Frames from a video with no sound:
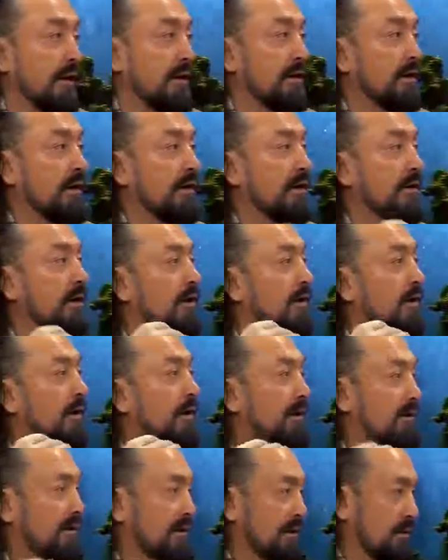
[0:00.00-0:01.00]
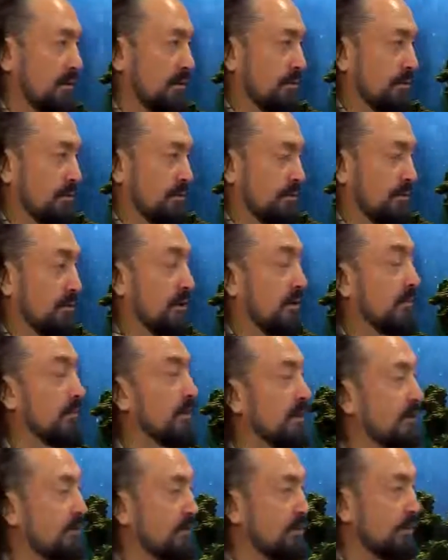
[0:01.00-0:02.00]
Yani Allah adıyla konuşuyor.
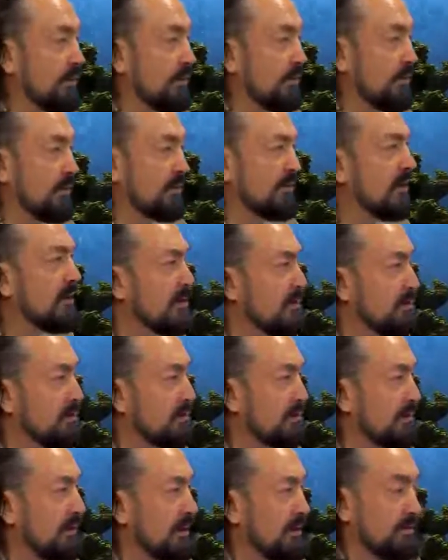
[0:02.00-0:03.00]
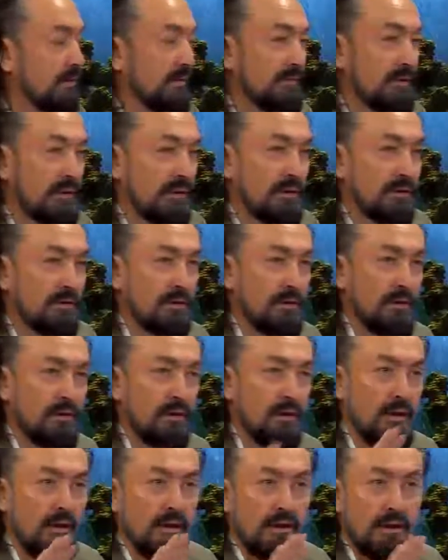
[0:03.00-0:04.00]
Yemin ediyorum diyor. Sadece bu uzlaşma ve iyilik
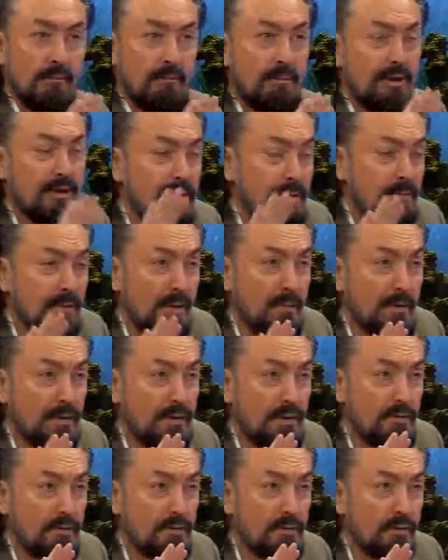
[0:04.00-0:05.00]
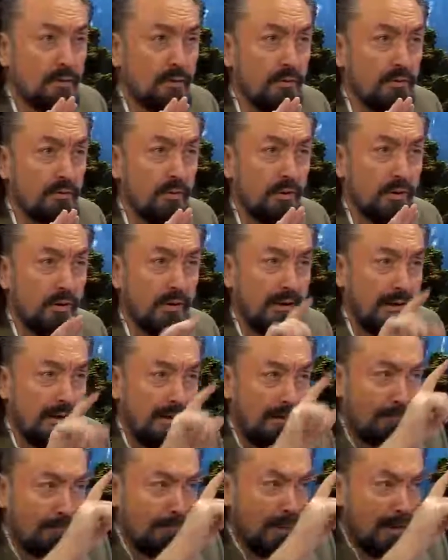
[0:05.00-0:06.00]
diyor. Başka hiçbir amacımız yok diyor.
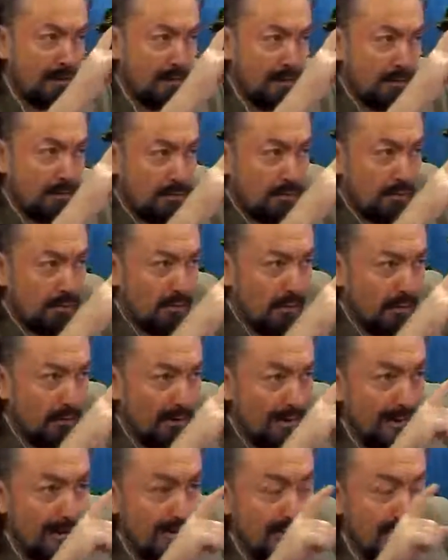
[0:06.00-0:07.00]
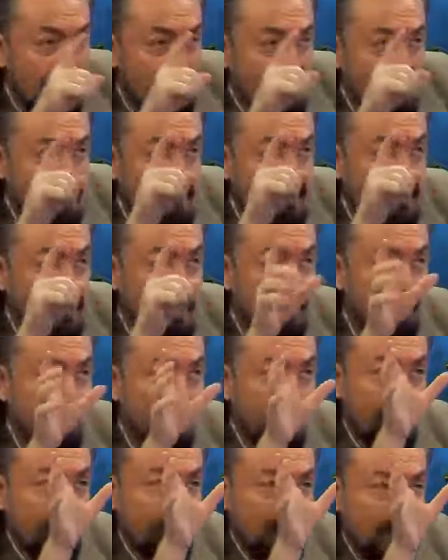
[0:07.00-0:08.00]
Bakın şurada bir açıklık
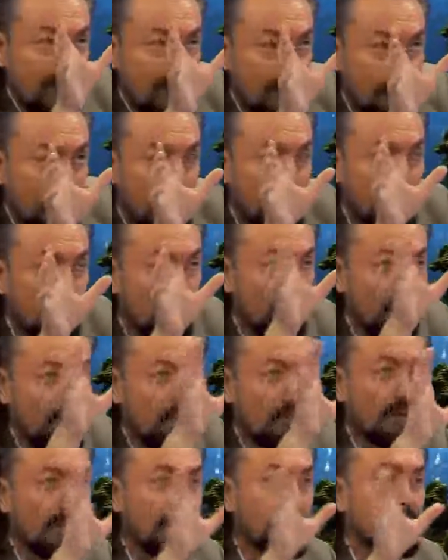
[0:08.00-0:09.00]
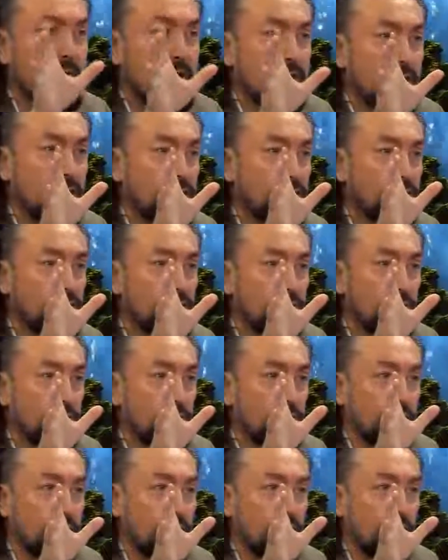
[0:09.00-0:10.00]
gedik var diyor. Biz ben onu düzeltmeye
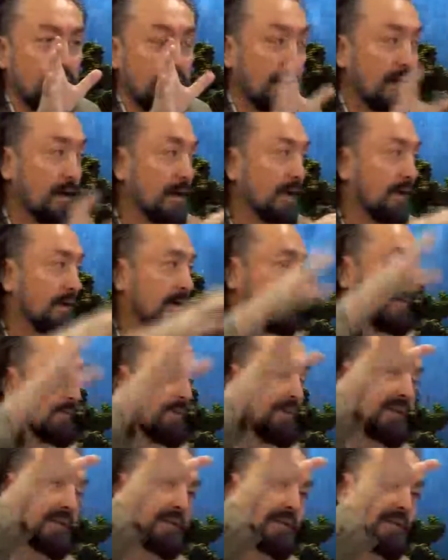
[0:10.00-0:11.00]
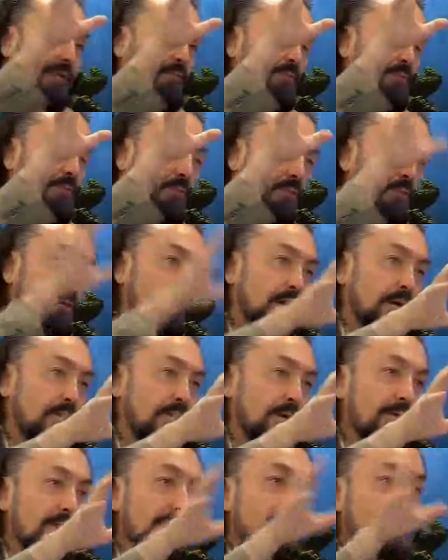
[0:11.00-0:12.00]
çalışıyorum diyor. İnşallah. Halbuki İslam bütün
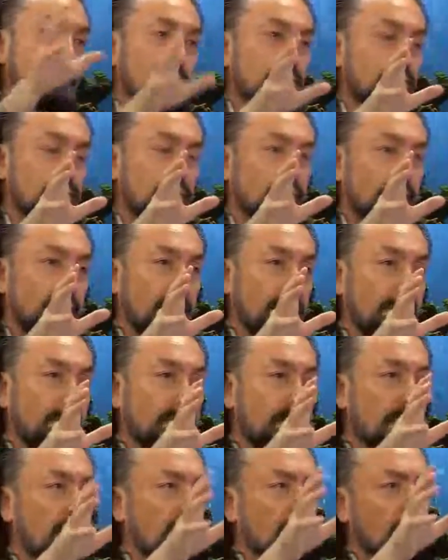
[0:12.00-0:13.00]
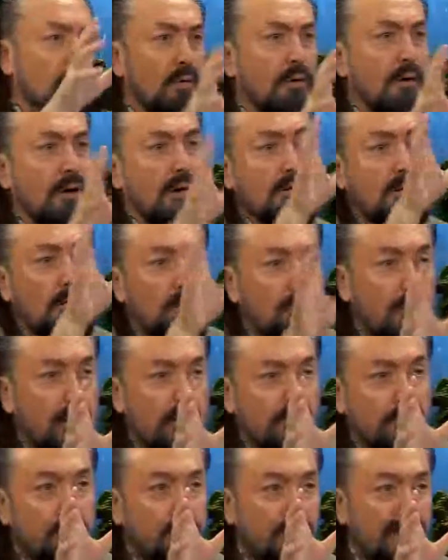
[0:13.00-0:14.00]
amacı İslam'ı çökertmek. O anda
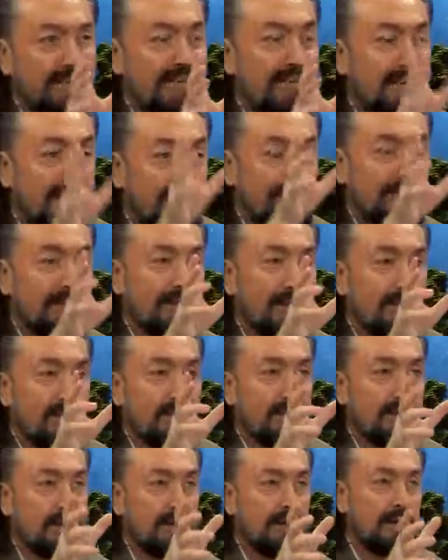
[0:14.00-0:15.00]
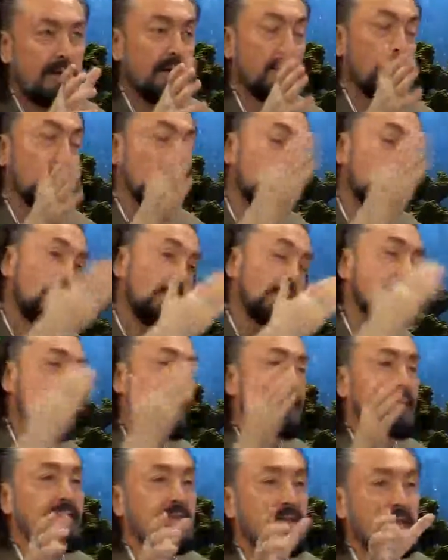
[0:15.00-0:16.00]
bulabildiği kendince
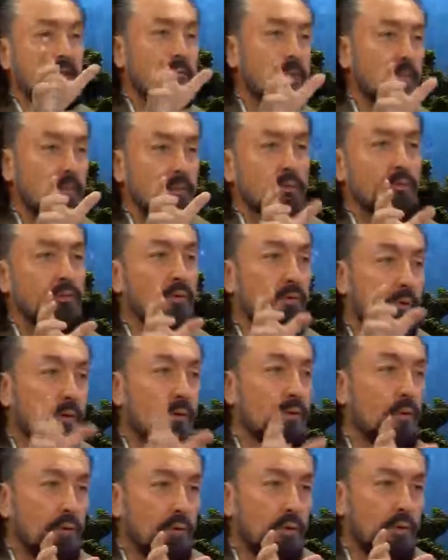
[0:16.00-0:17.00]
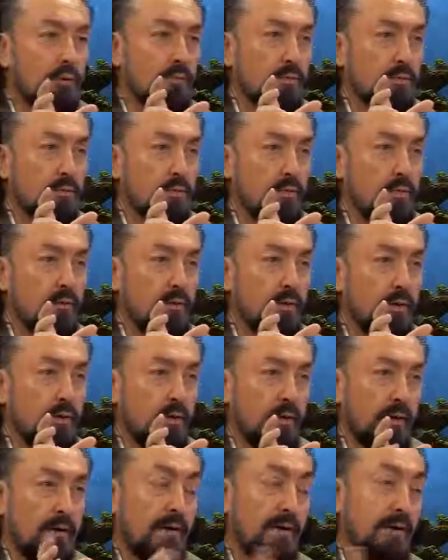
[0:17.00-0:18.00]
göya gedik gibi bulduğu bir nokta olmuş oluyor.
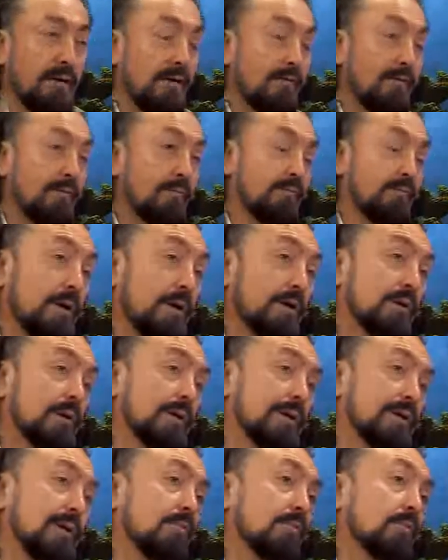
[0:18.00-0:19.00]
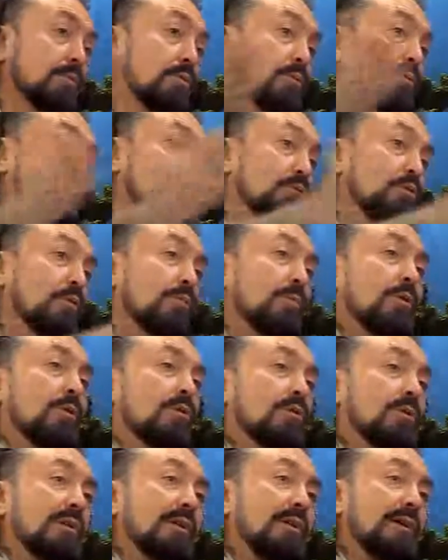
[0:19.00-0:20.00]
Evet. Bakın İslam'ın bütün
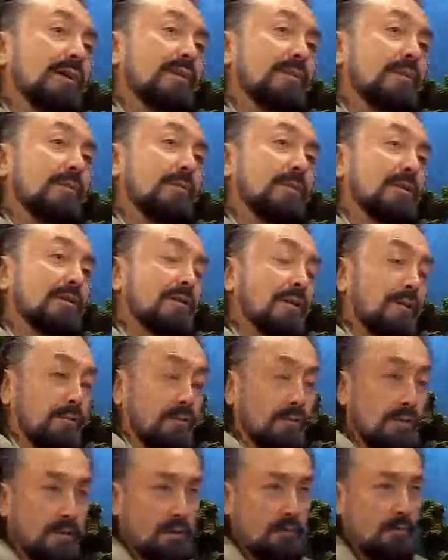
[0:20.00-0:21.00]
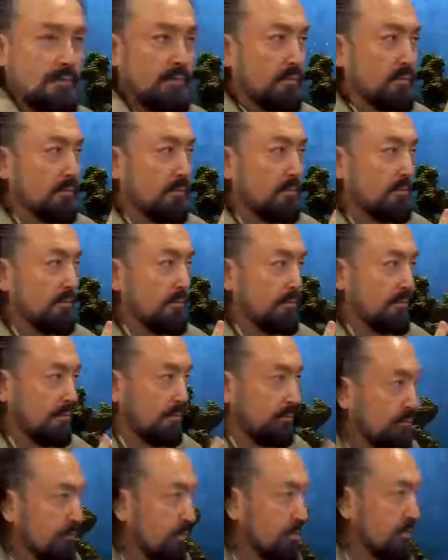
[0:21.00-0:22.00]
hükümleri onu ilgilendirmez. Halbuki İslam'ın
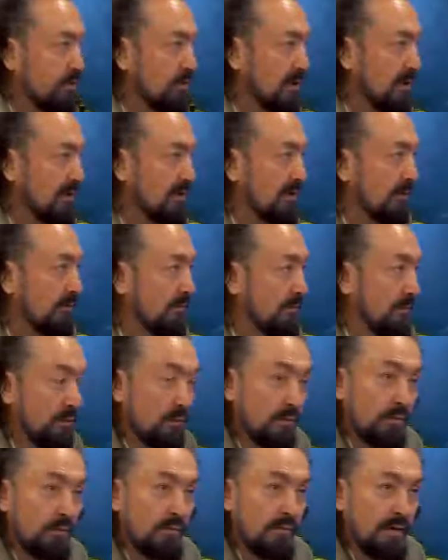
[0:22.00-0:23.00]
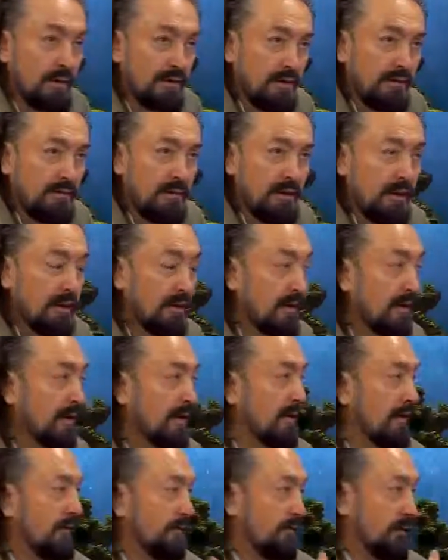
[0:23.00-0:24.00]
yüzlerce hükmü var değil evet. mi?
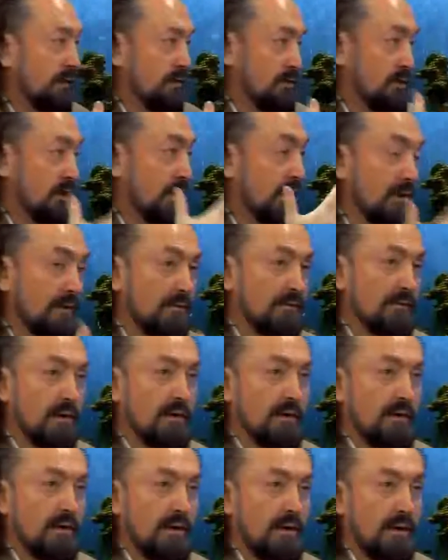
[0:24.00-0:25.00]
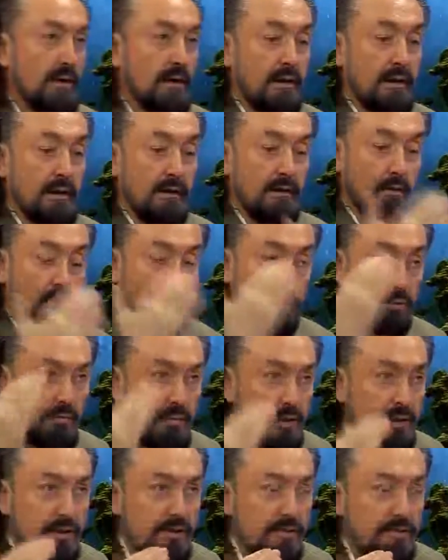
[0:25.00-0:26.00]
Ve cihat var.
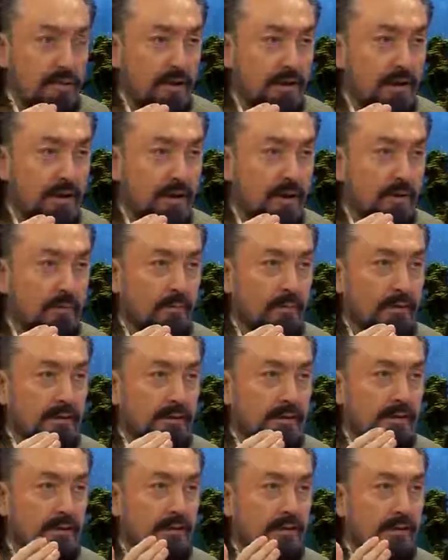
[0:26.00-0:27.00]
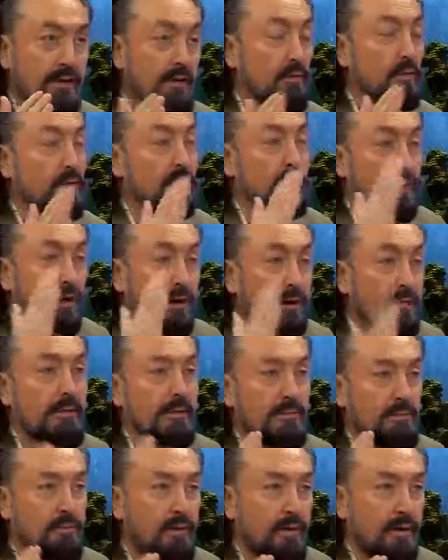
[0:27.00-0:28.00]
Onu birinci plana alması gereken onu
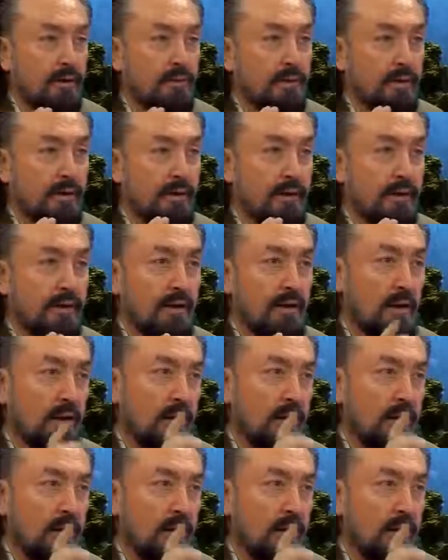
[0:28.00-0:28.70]
almaz münafık